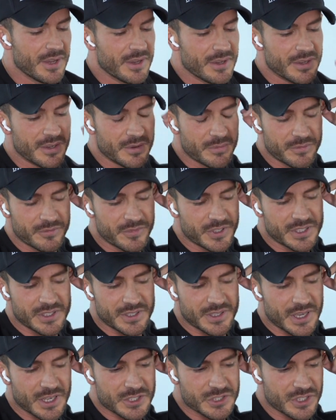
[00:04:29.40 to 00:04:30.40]
Ähm,
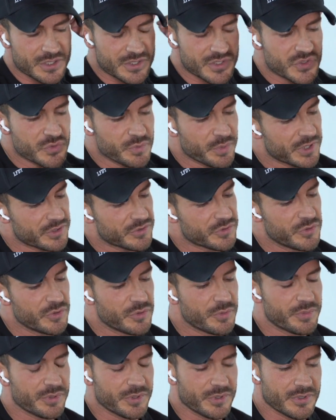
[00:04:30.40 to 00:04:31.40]
wirklich Erjan, super
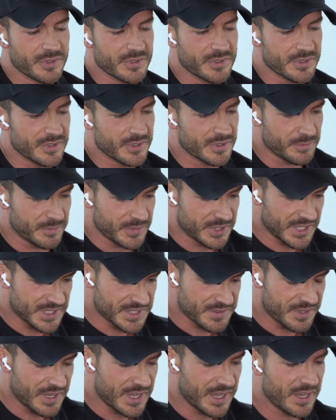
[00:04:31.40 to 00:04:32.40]
Typ und äh, mit
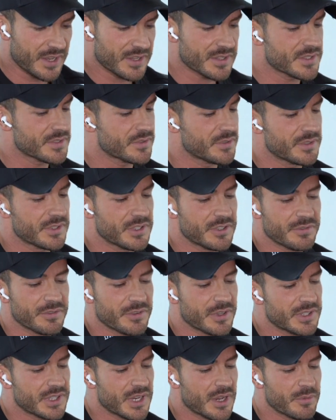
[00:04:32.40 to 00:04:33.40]
ganz viel Herz und ich
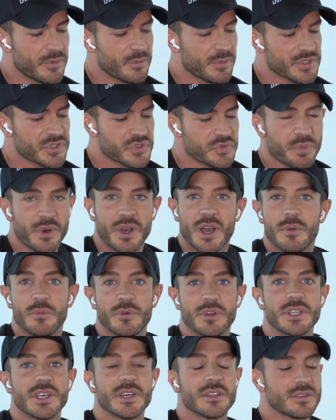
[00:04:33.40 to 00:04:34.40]
fand, die haben immer super
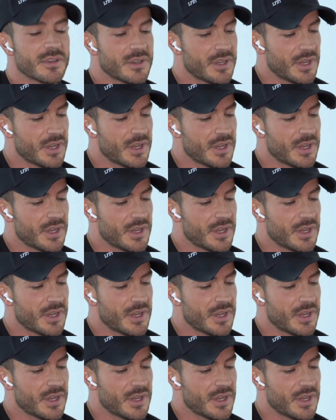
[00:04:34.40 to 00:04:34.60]
harmoniert.